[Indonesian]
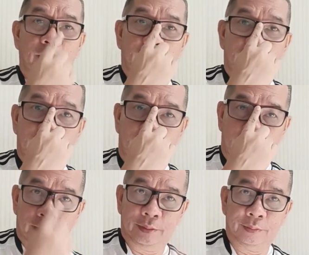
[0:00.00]

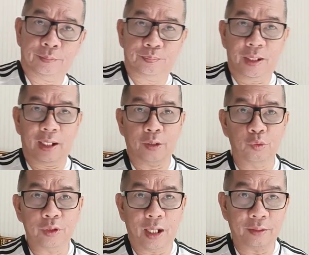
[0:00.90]
dengan Piala
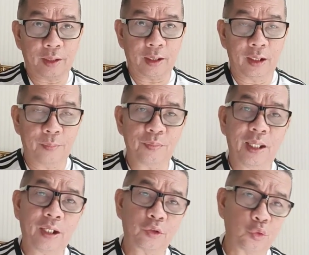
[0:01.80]
Dunia antar klub
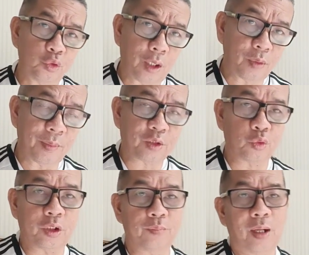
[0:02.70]
yang sudah
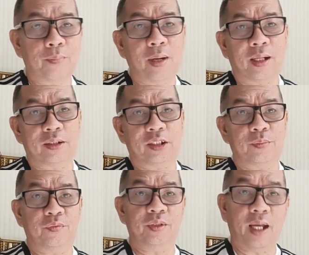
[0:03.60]
memasuki babak
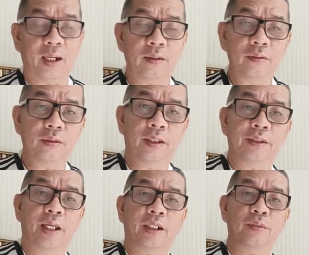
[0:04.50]
semifinal
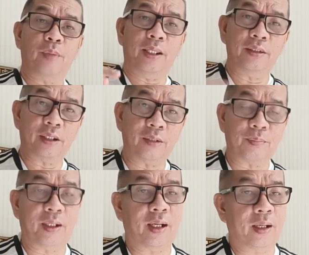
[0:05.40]
yang dimainkan
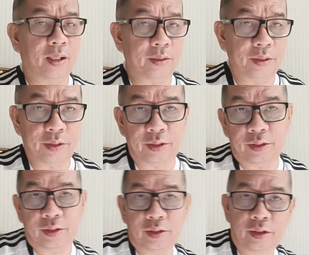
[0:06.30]
pada hari ini.
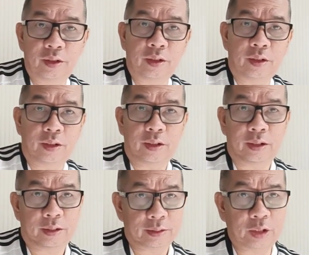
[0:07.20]

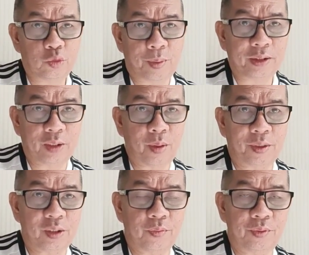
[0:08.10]
Satu partai babak
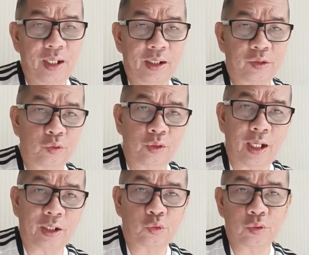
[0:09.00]
semifinal itu
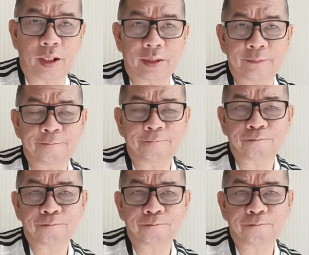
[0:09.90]
dilangsungkan